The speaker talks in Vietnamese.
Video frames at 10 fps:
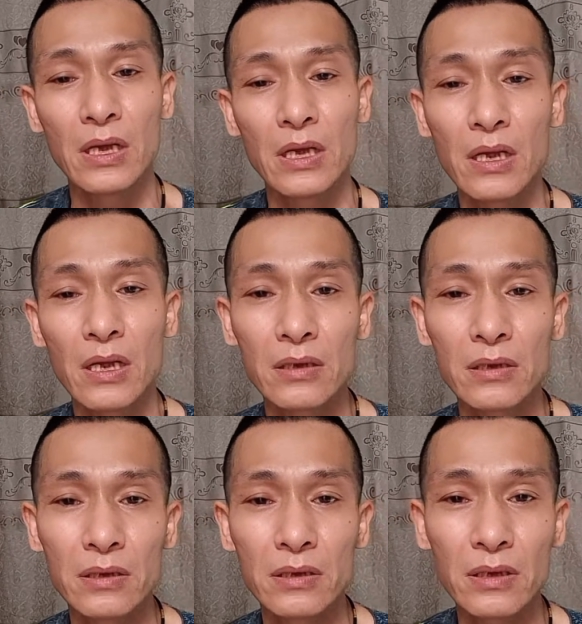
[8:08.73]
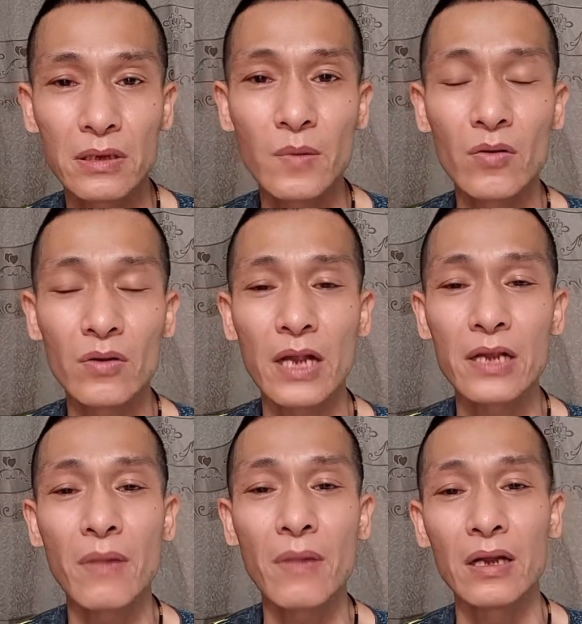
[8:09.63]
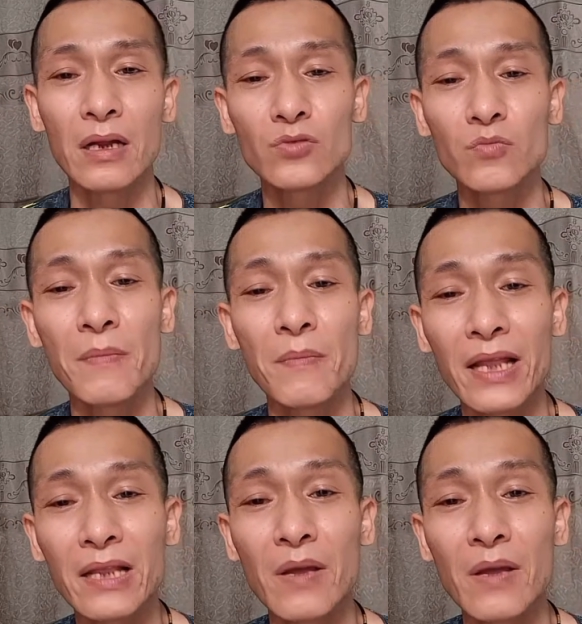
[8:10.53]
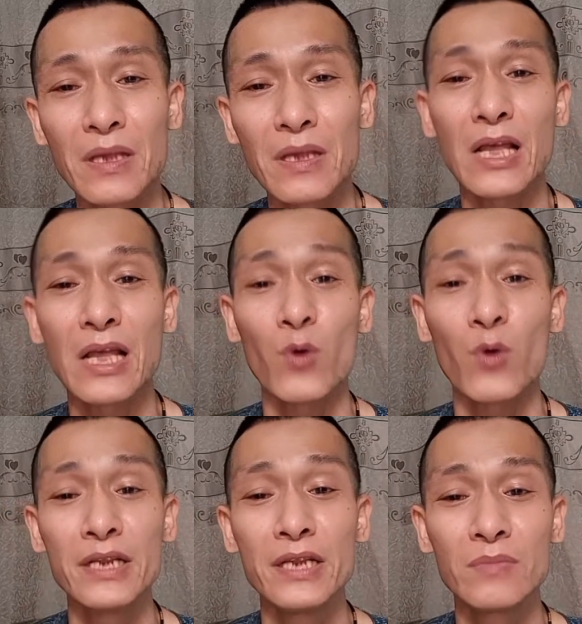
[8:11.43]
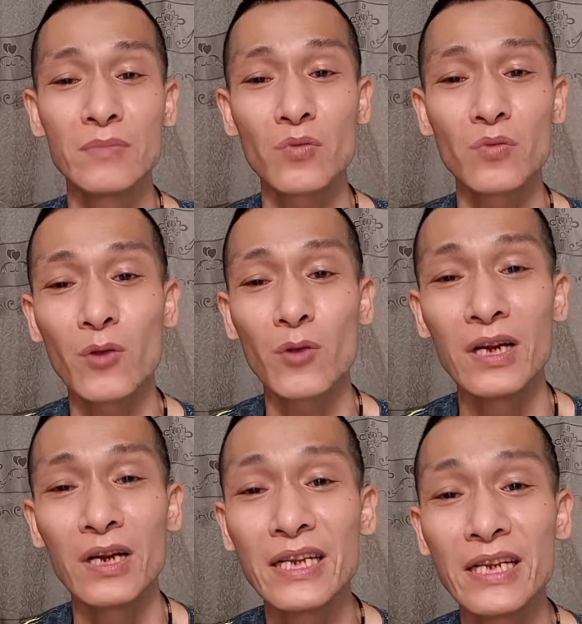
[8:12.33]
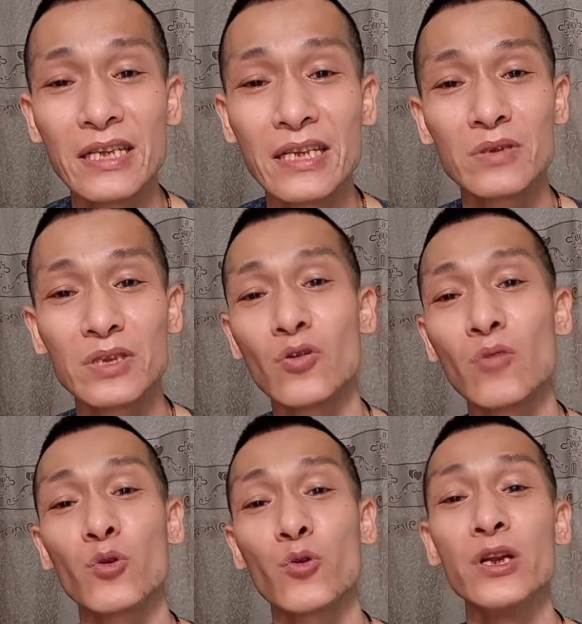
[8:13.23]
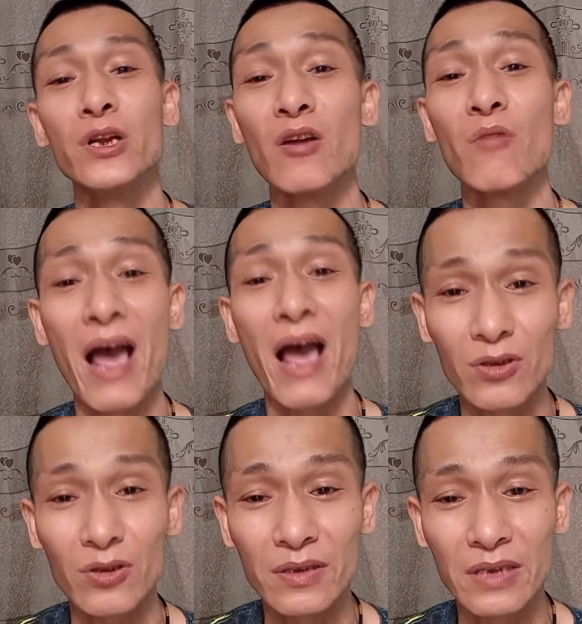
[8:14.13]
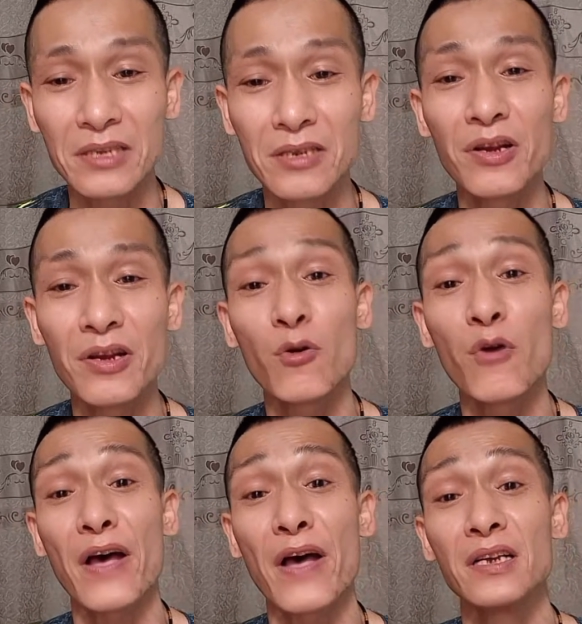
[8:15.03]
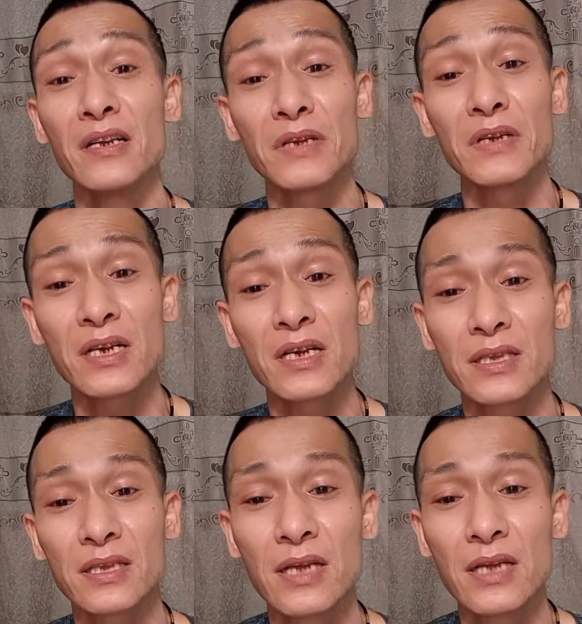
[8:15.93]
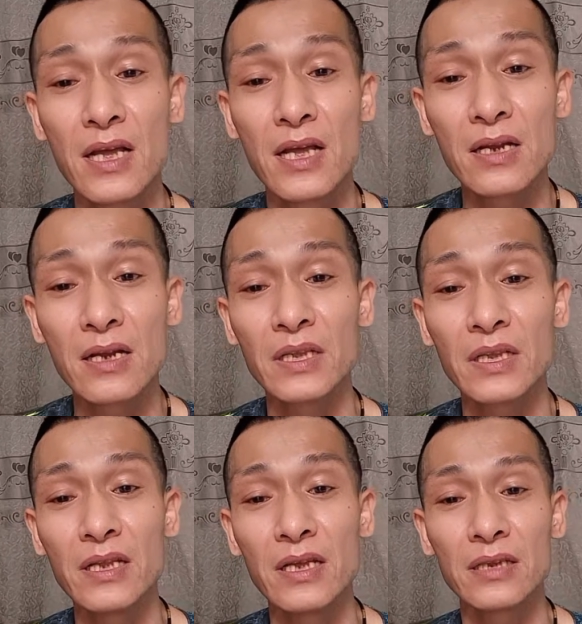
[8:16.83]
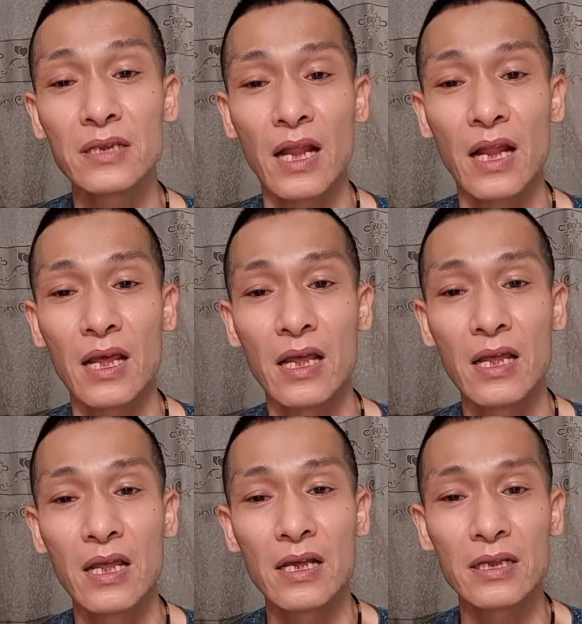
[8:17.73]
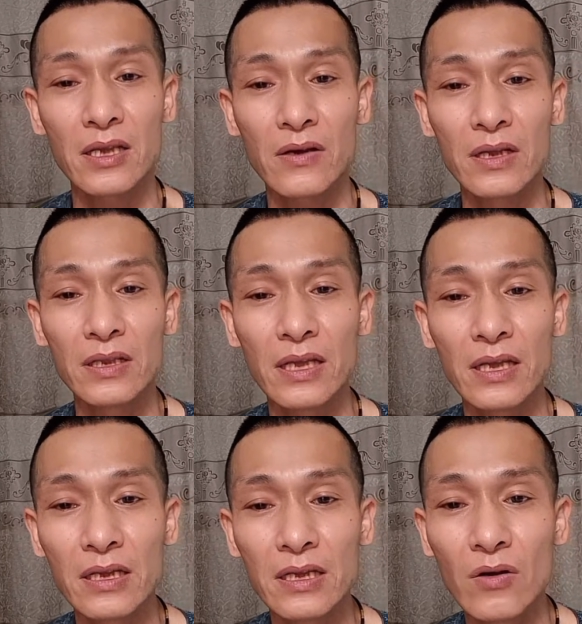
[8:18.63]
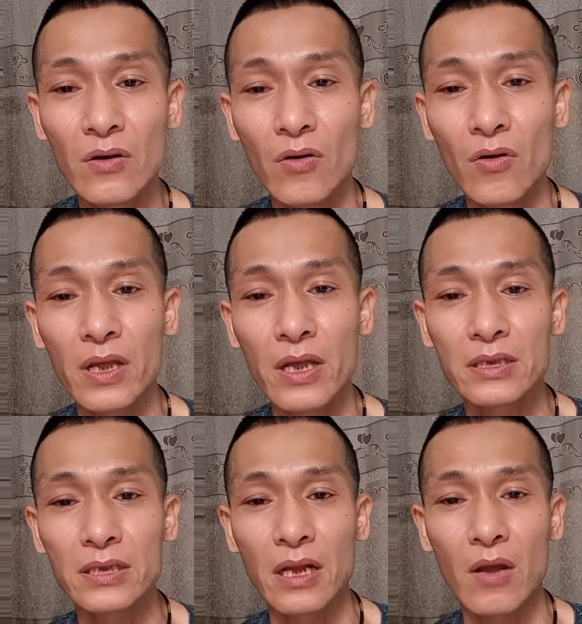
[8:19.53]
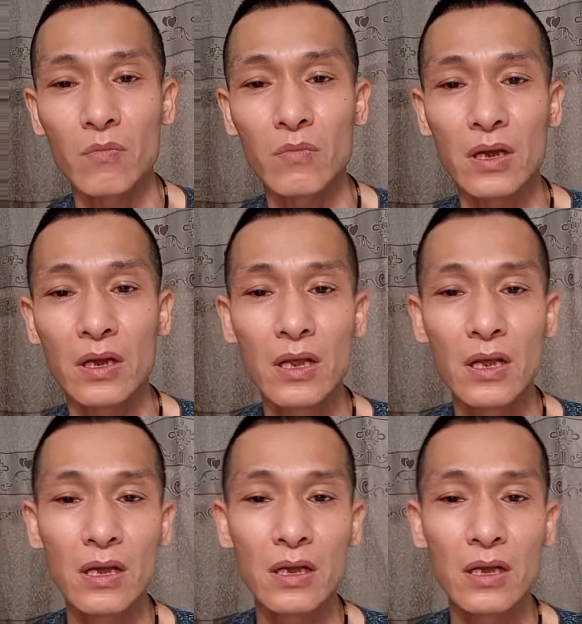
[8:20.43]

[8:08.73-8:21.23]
à, thế mà các anh bảo là chúng mày bé như vậy mà dám ra quảng linh mà chúng mày biết quảng linh là cái gì không chỉ có một con đường độc đạo thôi ngày xưa nó đi qua phà rừng phà giết các thứ đâm ra tới điên rất là à, chào anh tế thân yêu ok trần long à,